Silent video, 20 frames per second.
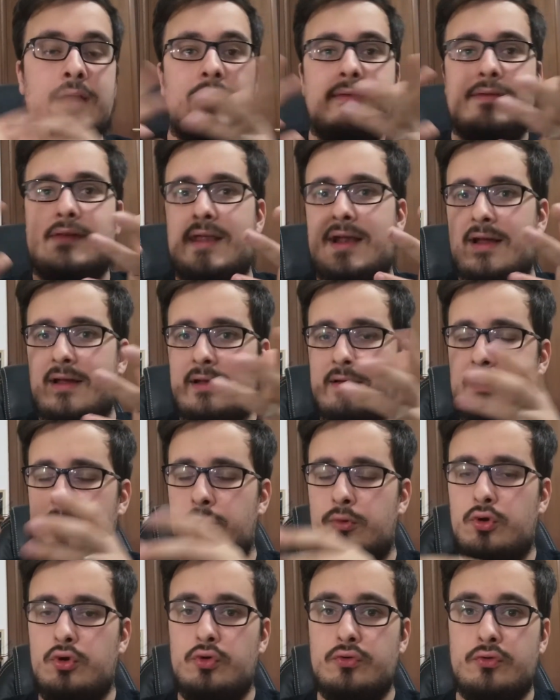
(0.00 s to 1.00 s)
Sarà
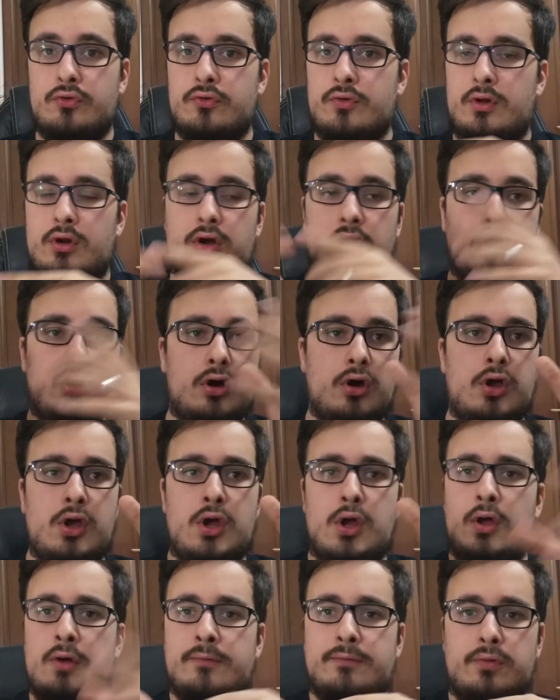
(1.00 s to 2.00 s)
clamoroso, sarò
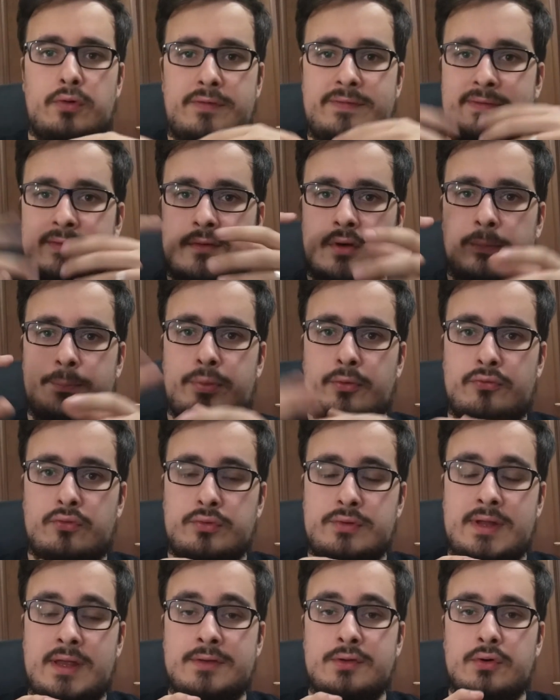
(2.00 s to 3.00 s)
forse troppo
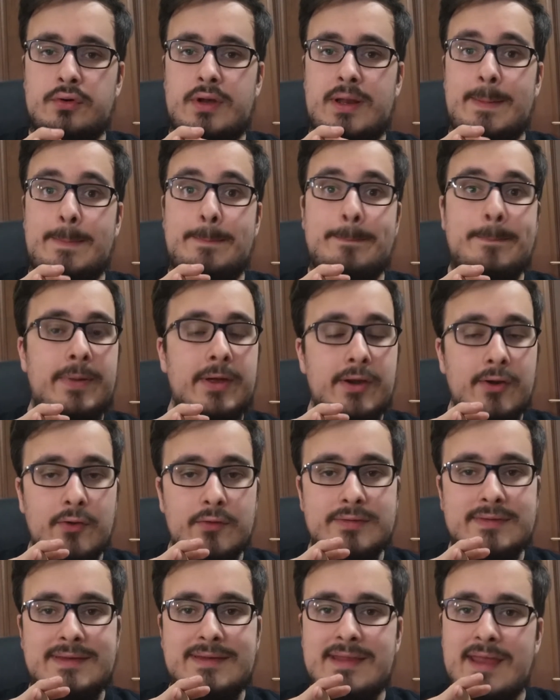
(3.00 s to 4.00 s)
sognatore,
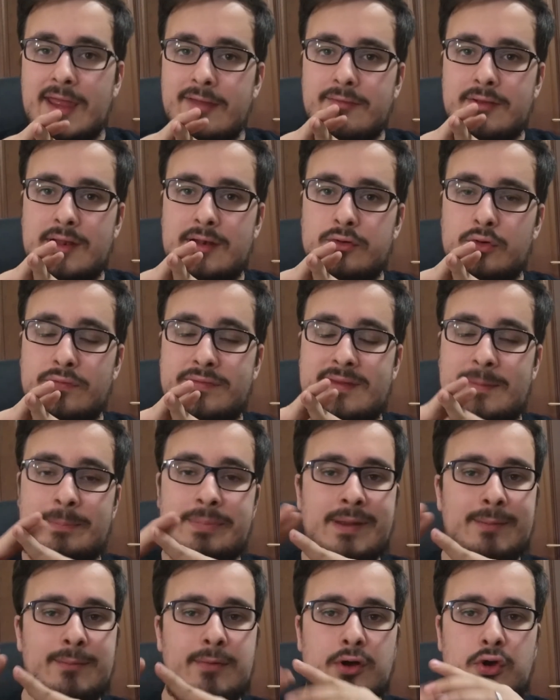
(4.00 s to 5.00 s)
però di Neville non
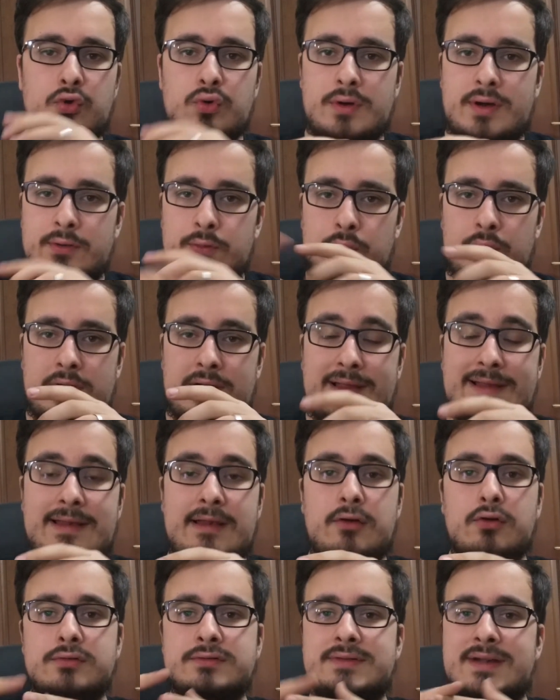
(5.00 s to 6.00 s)
sappiamo ancora nulla.
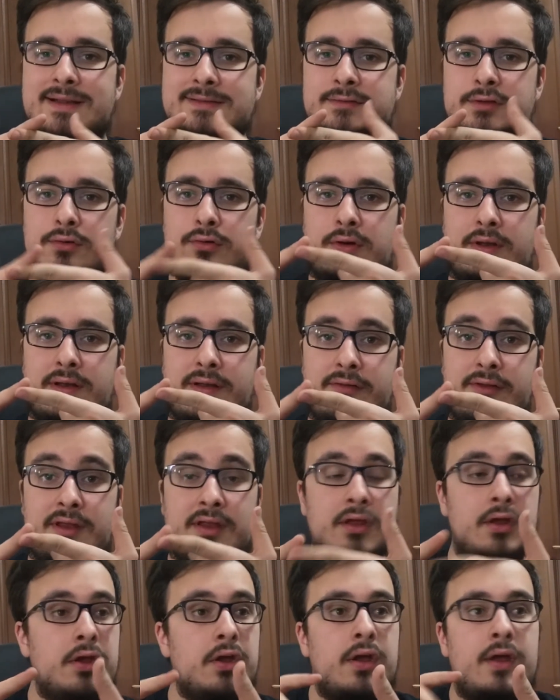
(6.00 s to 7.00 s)
Il contratto con la
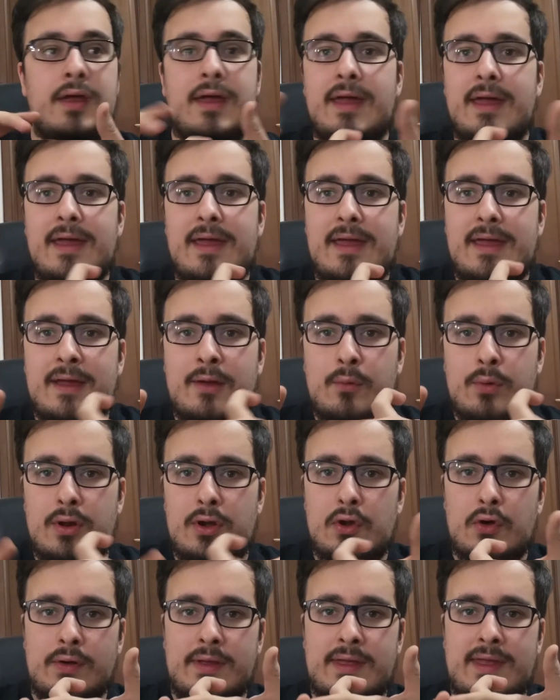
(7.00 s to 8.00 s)
Davy è
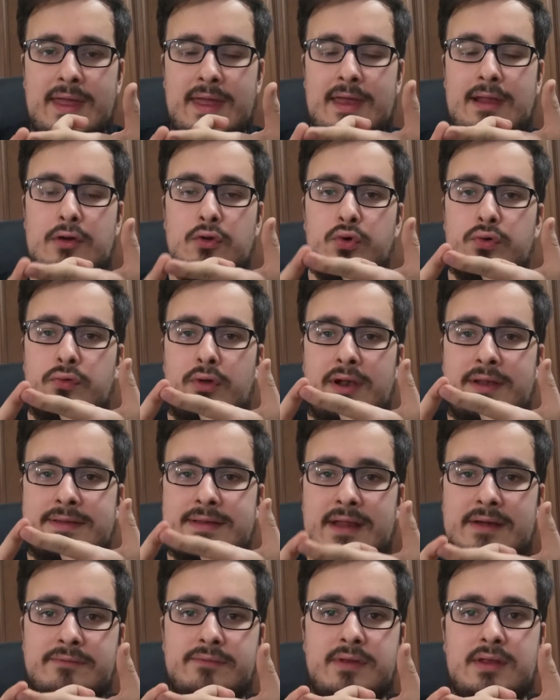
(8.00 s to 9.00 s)
quello che è, lui vuole
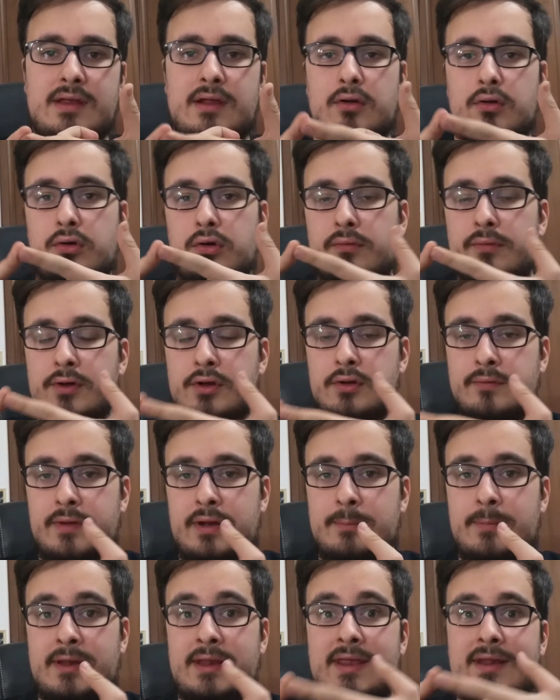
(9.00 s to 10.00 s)
andare via, loro vogliono far
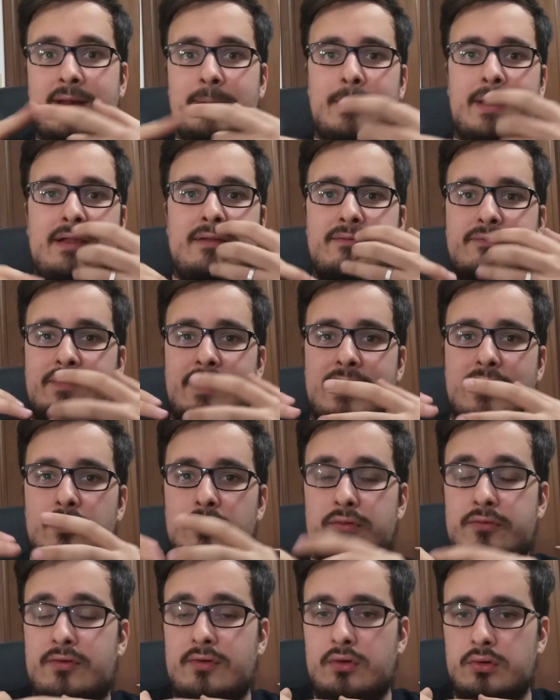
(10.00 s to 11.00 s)
rimanere, ma il
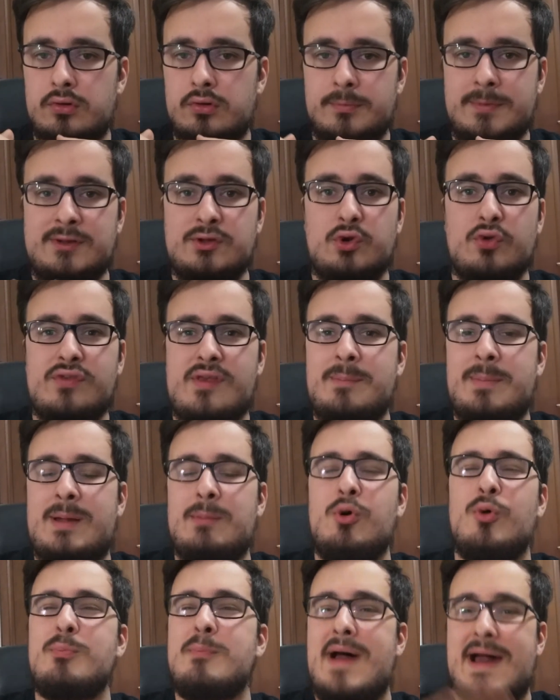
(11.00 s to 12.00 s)
vero secondo me non lo
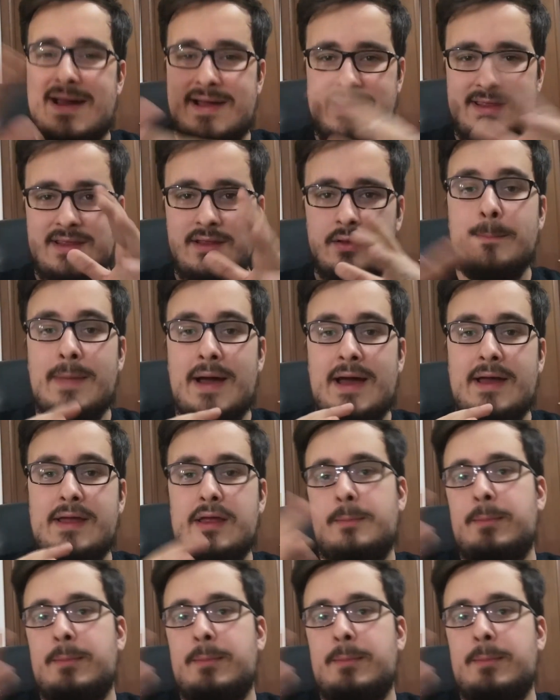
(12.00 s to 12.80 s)
sapremo mai, mai a